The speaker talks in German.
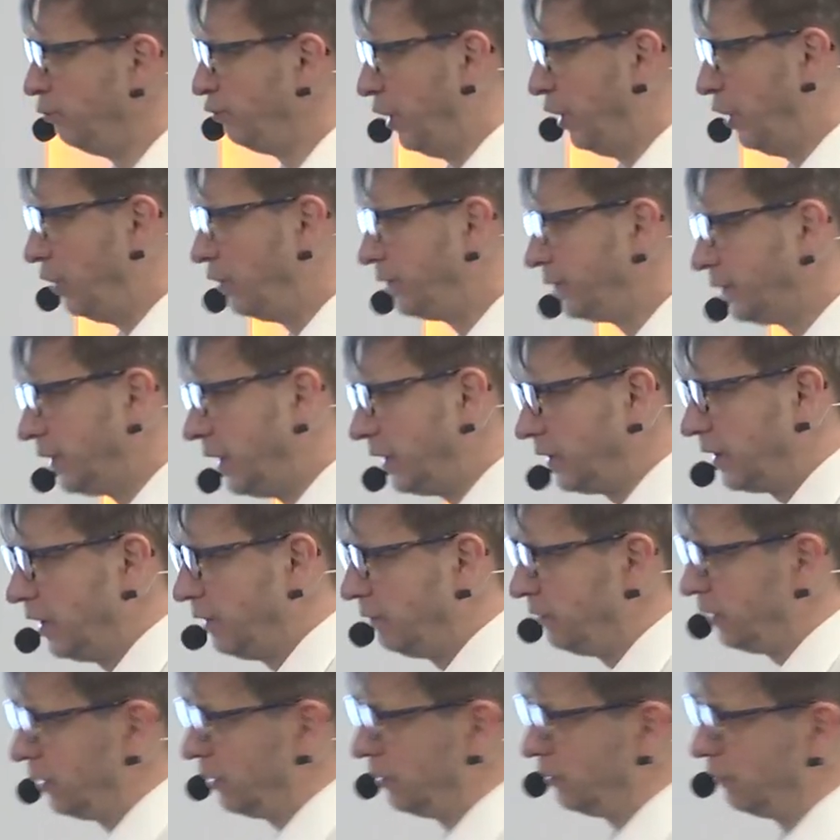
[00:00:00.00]
beauftragt
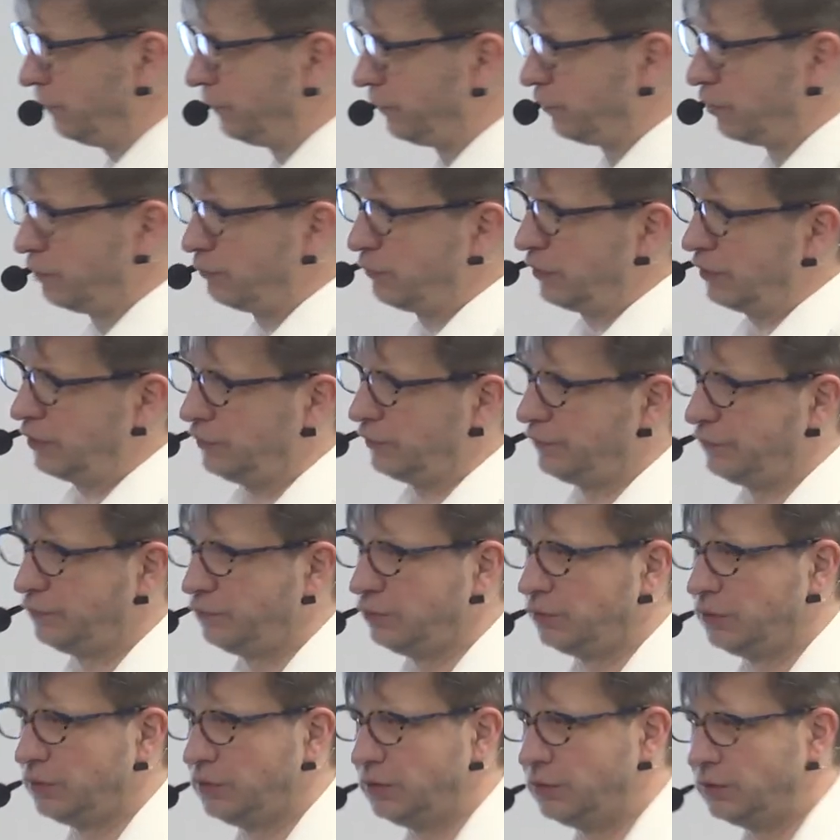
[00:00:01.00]
entweder eine Firma
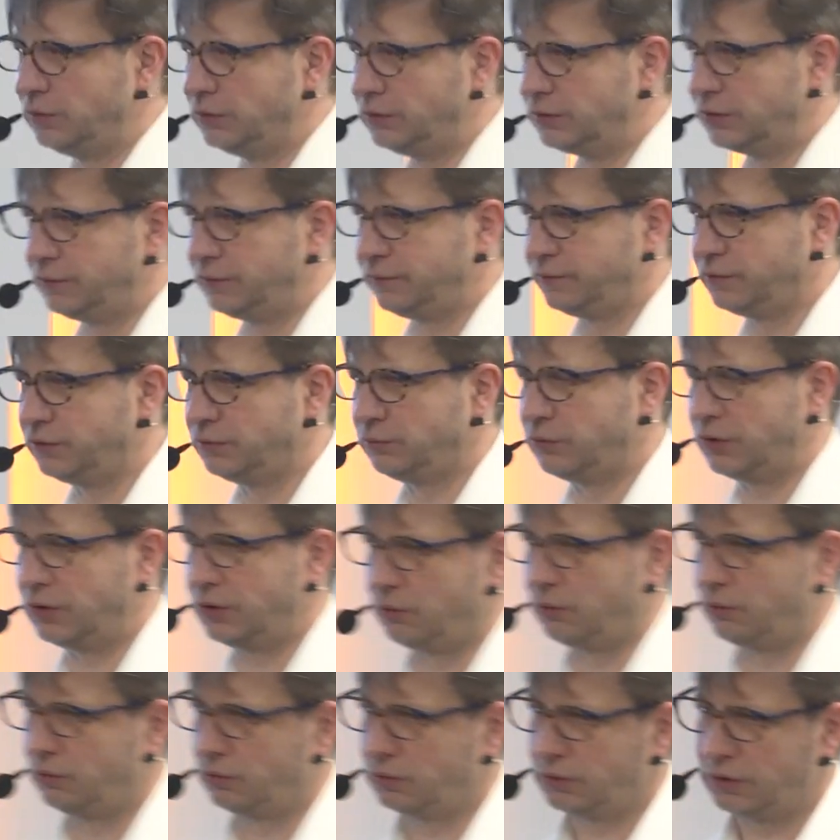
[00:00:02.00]
dafür, Drittfirma
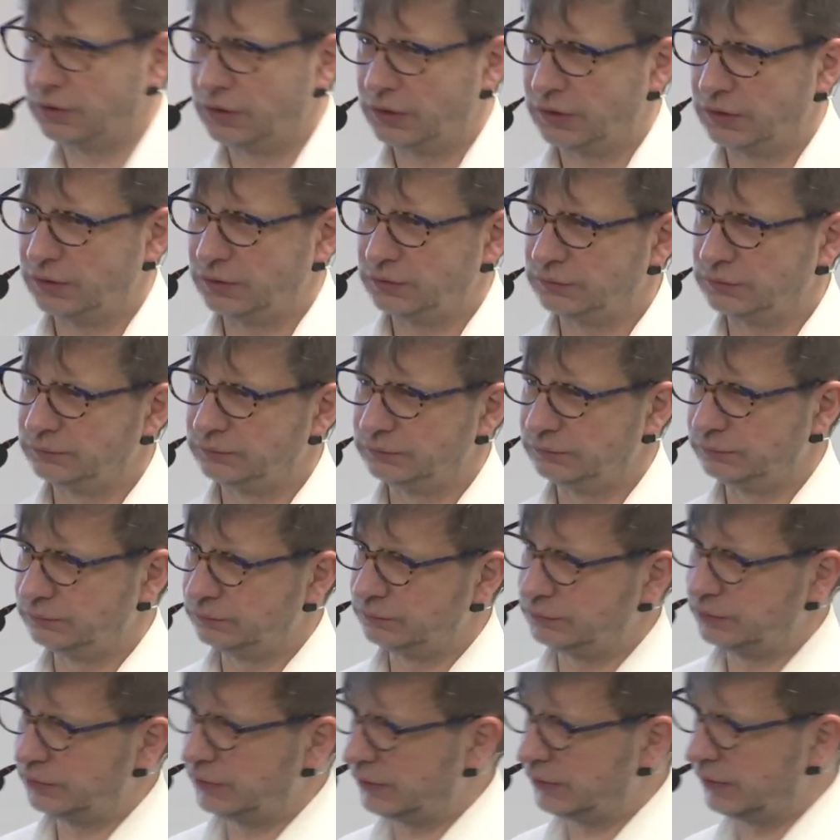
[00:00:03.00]
oder
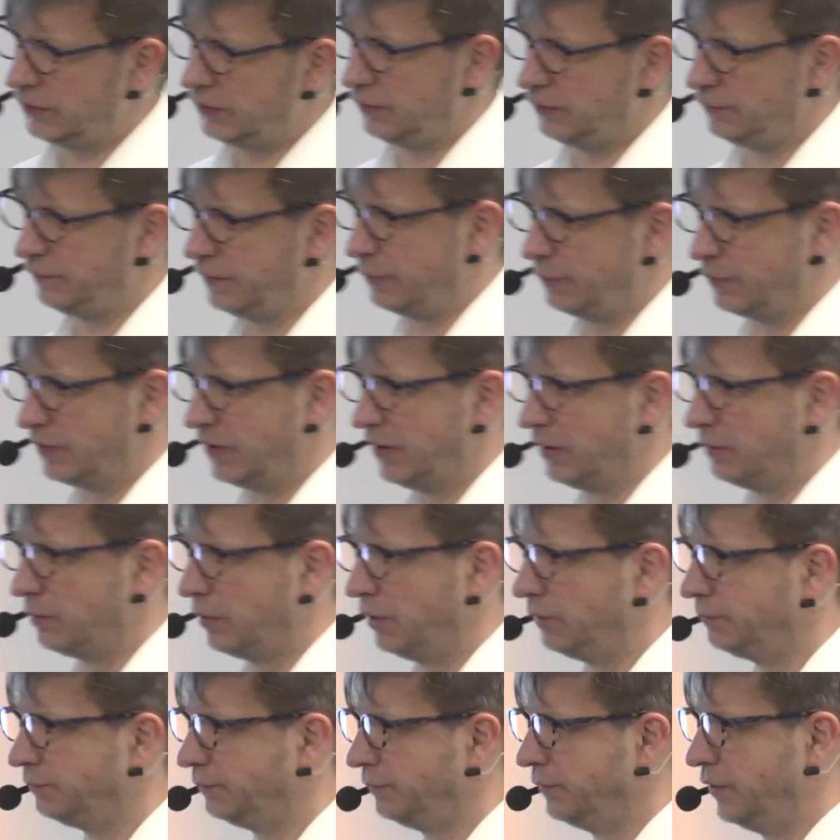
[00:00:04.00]
gleich die FAB
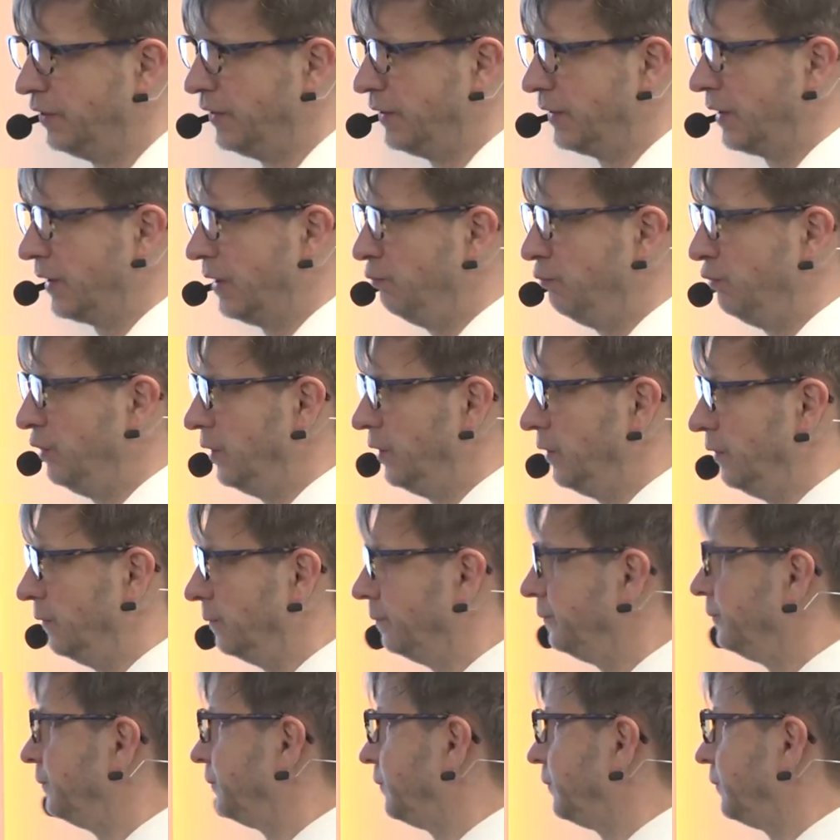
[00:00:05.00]
selber, wenn sie es anbieten.